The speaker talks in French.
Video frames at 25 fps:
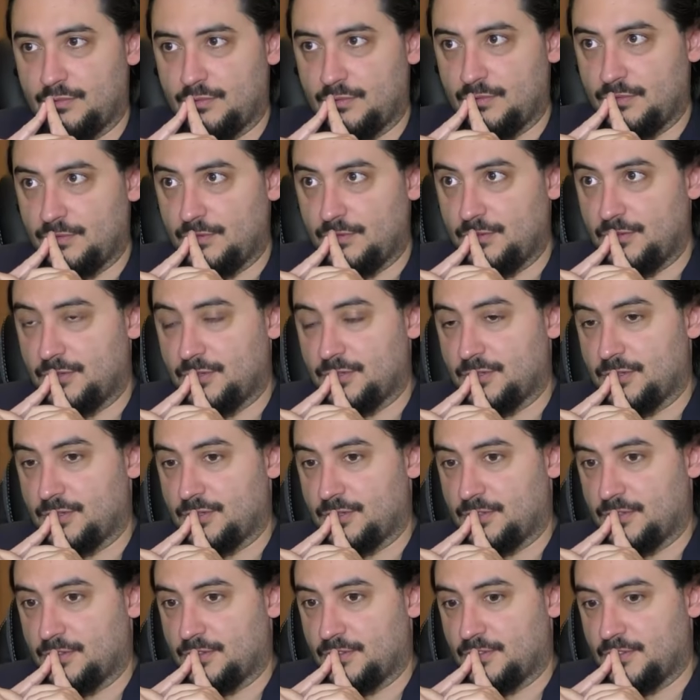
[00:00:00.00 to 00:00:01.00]
une,
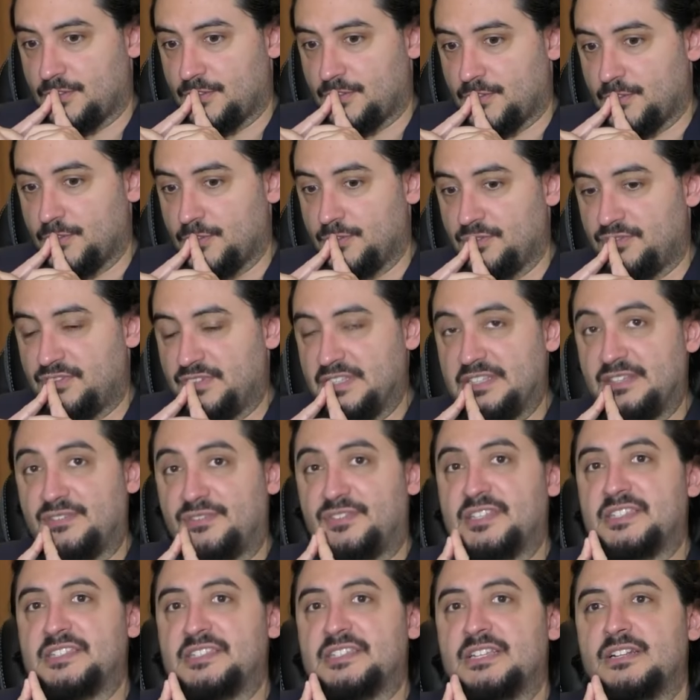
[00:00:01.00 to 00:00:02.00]
euh, une vie
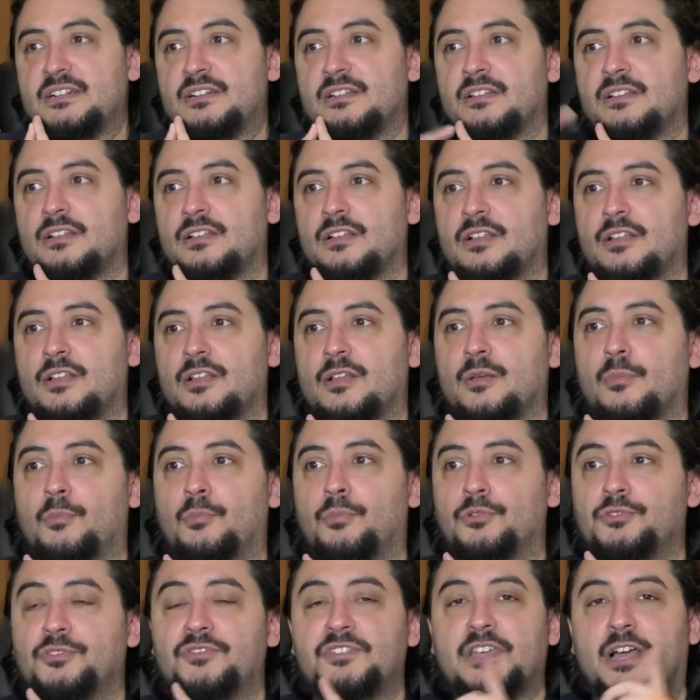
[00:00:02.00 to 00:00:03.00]
difficile,
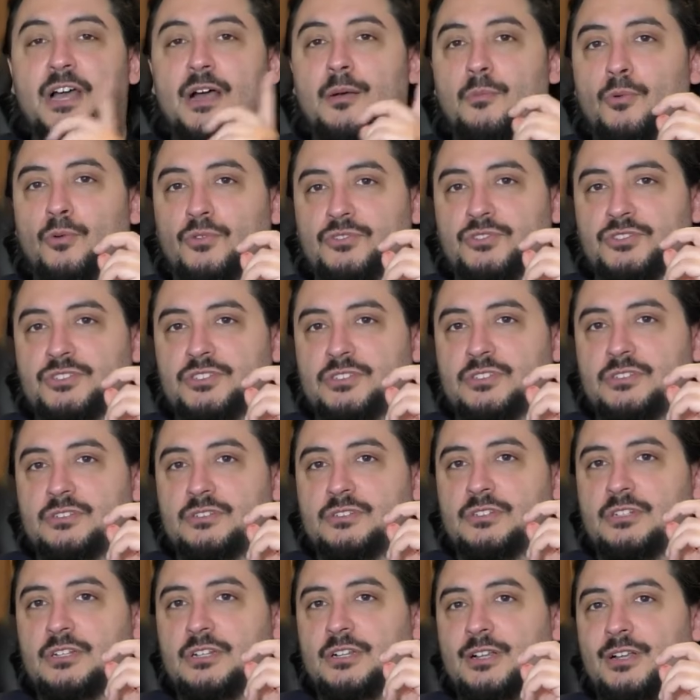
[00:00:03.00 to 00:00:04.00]
peut devenir un monstre.
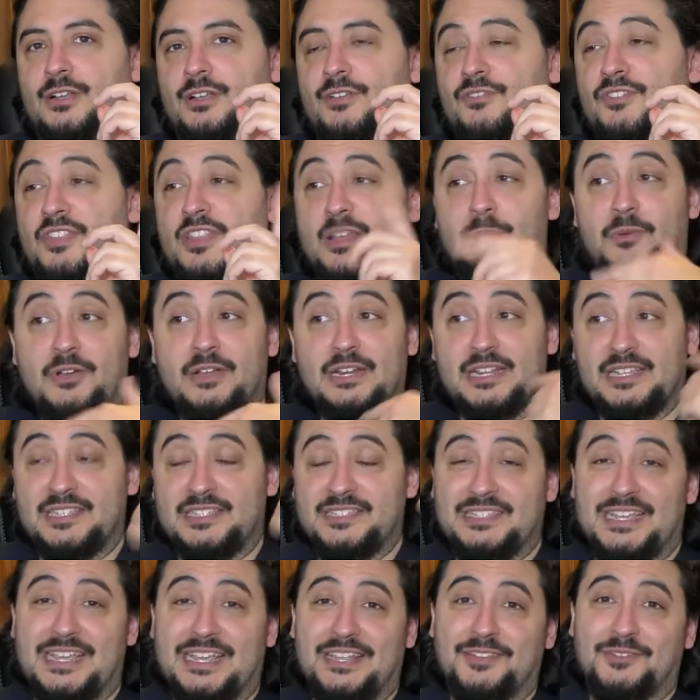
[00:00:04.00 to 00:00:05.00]
Finalement, il
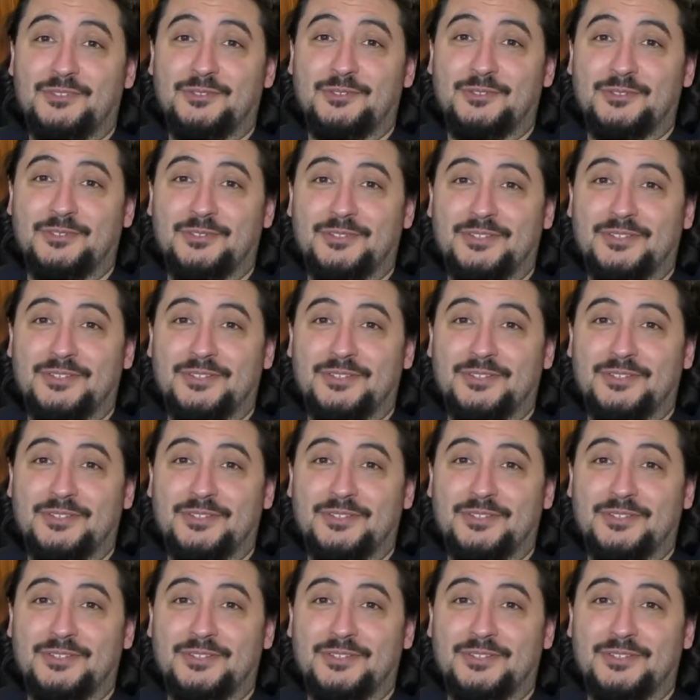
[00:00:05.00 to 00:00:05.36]
essaye de...